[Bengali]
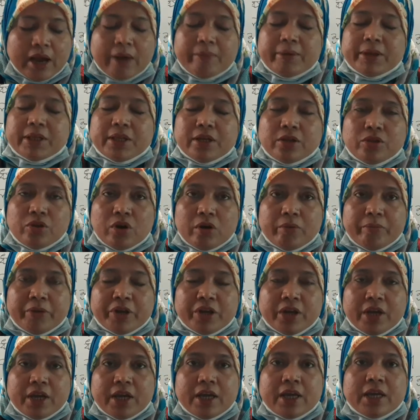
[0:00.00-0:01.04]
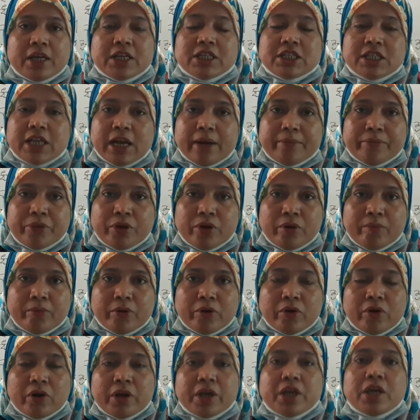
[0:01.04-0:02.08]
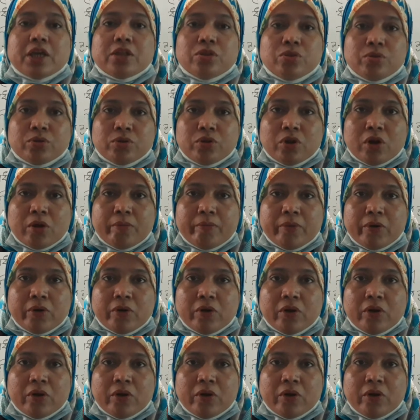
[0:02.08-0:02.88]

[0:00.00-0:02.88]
আমাদের ধর্মে কি ইসলাম ধর্ম হিন্দু ধর্ম